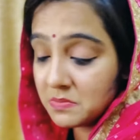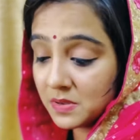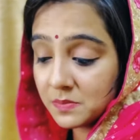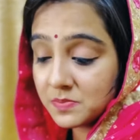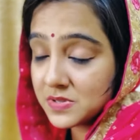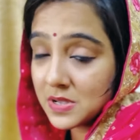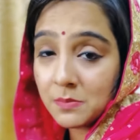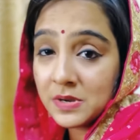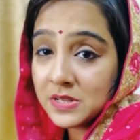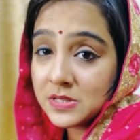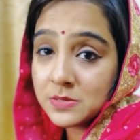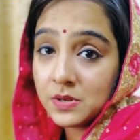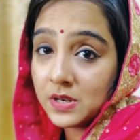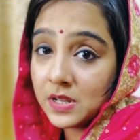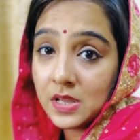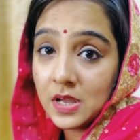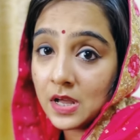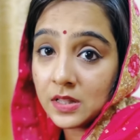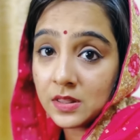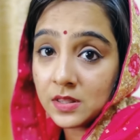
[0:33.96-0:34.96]
भी अब समझ में
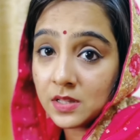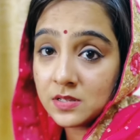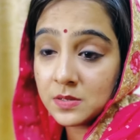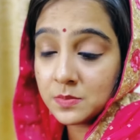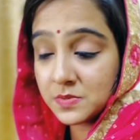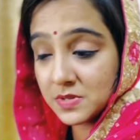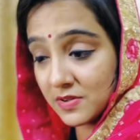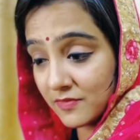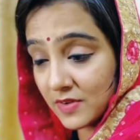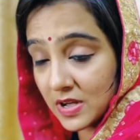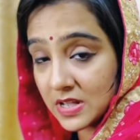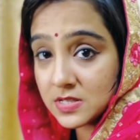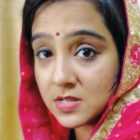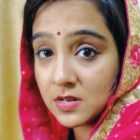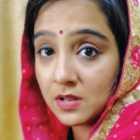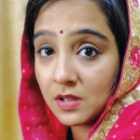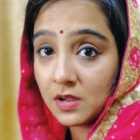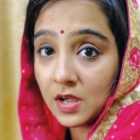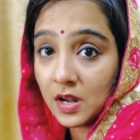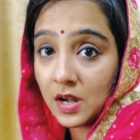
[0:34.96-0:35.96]
नहीं आते जब से हम वहाँ से
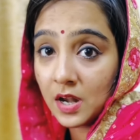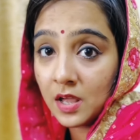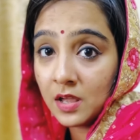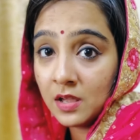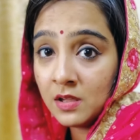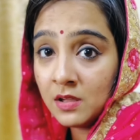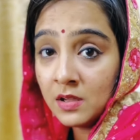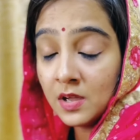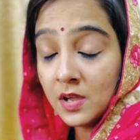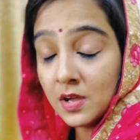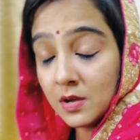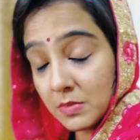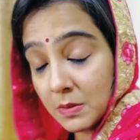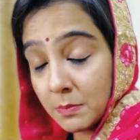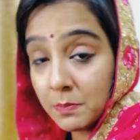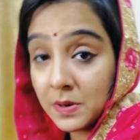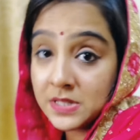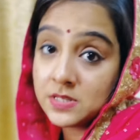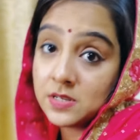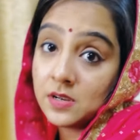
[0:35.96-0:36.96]
निकल आए हैं
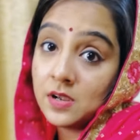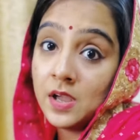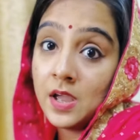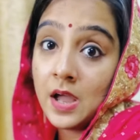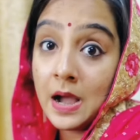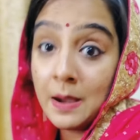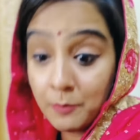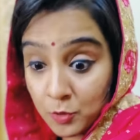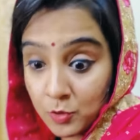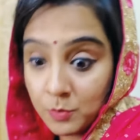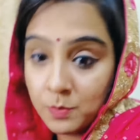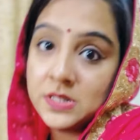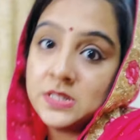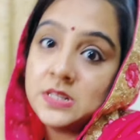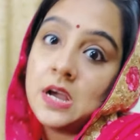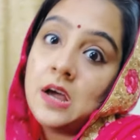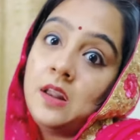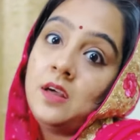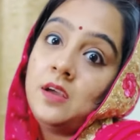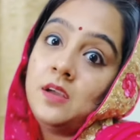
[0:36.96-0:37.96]
बच गए आप लोग
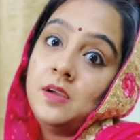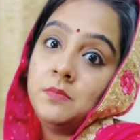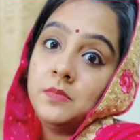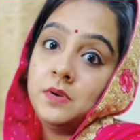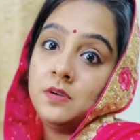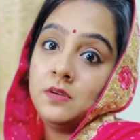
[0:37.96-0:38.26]
बचा लाए हमें